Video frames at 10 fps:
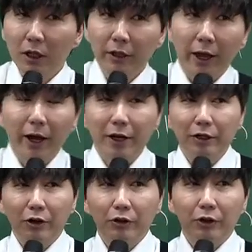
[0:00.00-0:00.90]
내가 예를
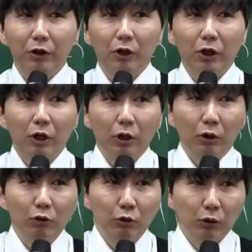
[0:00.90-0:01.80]
들어서
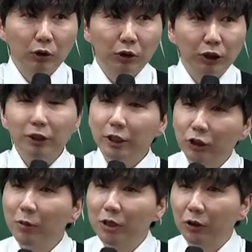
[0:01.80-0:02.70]
어 실제
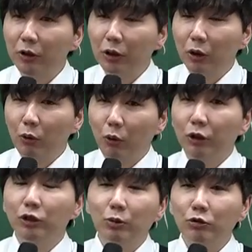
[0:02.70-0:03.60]
시험에서
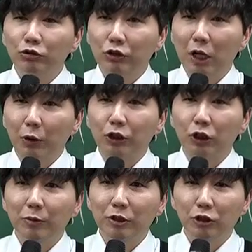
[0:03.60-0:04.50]
원점수가 몇
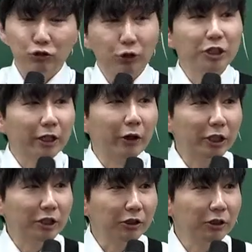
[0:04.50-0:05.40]
점인지는 중요치 않아요.
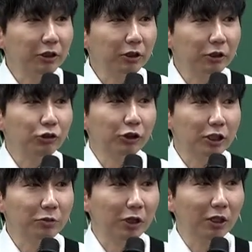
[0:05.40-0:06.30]
사실은. 그건 중요치
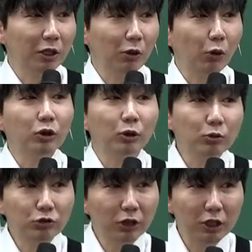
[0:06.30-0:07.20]
않습니다.
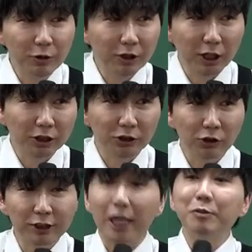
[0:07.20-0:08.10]
원점수가 의미를 가지는
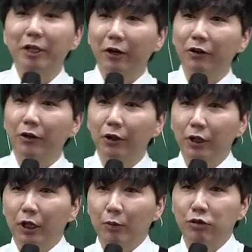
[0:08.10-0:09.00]
건 제 입장에서
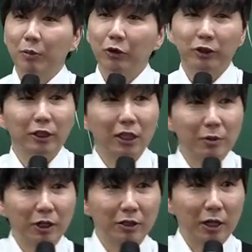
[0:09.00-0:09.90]
그러니까 불합격자
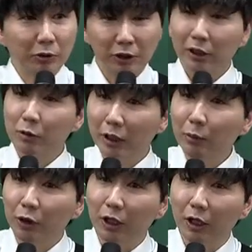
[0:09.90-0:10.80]
상담이라든가 합격자 상담을 하다
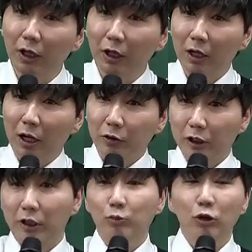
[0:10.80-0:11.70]
보니까
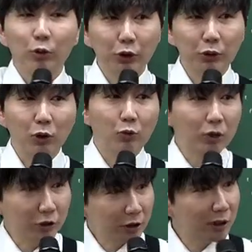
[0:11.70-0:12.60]
합격자들한테 물어보기도 하고
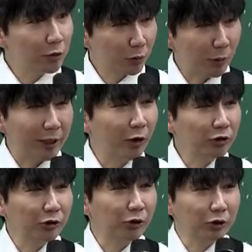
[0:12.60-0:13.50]
불합격자 상담을 많이
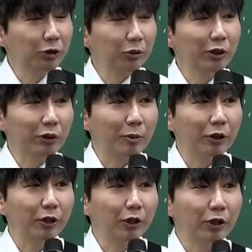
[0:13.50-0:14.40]
하거든요. 시험 끝나고
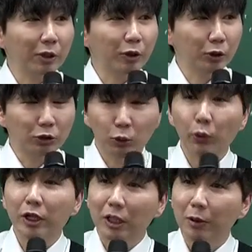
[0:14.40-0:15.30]
나면. 그러다 보니까 좀
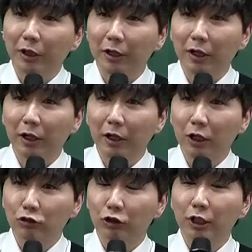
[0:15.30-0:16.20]
통계를 잡아야 되니까.
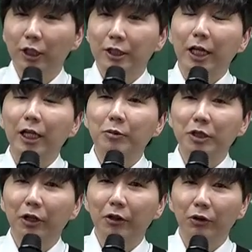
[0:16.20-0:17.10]
그래가지고 제
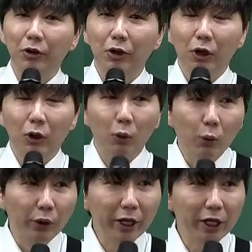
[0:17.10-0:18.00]
입장에서
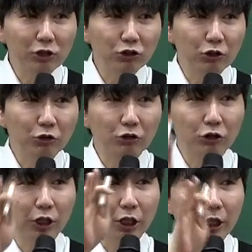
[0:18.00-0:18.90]
올해 기준으로
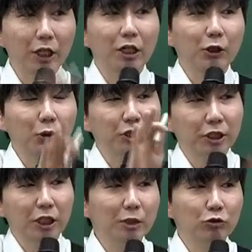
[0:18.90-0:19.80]
일 교시
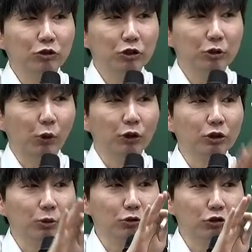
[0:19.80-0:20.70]
일 문은
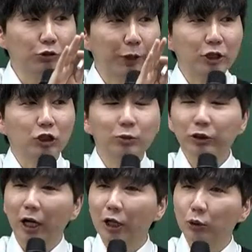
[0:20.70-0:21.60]
원점수 몇 점은
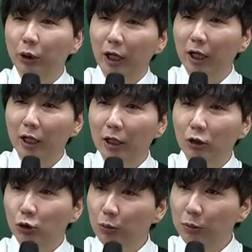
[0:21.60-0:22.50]
나와줘야
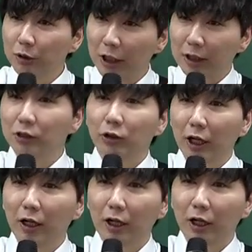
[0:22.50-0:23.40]
좀 잘 쓴
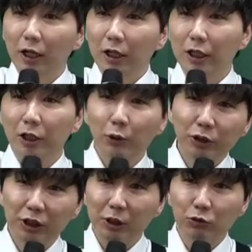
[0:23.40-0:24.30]
거다. 일
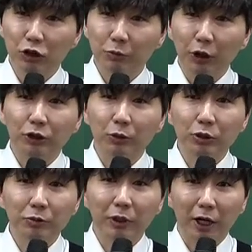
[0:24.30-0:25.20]
교시 이 문은 몇
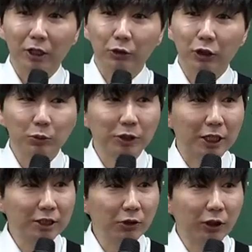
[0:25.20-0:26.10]
점쯤 나와줘야 좀
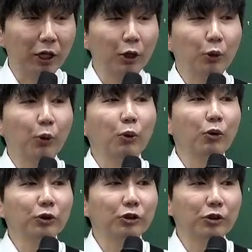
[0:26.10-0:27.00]
잘 쓴 거다. 이런
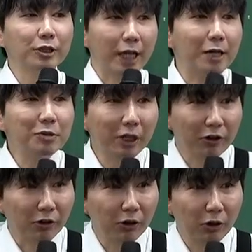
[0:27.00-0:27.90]
것들을 제
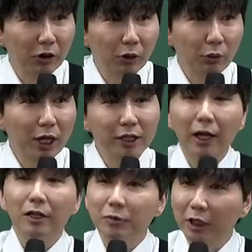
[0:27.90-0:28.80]
입장에서
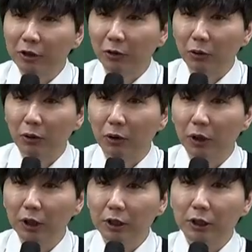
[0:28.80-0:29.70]
확인하는 의미가 있는 거고
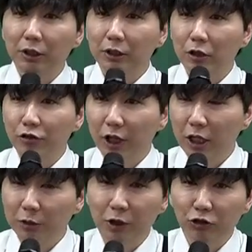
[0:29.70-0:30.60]
실제 우리가
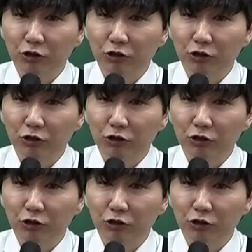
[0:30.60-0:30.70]
의미를